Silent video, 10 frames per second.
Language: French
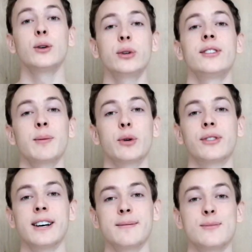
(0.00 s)
C'est aussi simple que
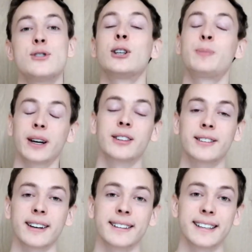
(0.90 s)
ça. J'espère que ça
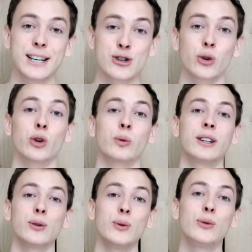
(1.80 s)
t'a aidé et je te
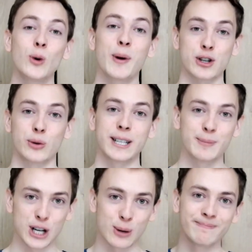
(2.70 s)
souhaite une super journée.
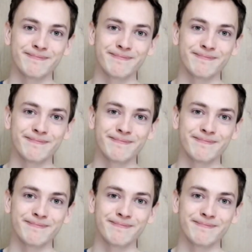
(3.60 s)
Ciao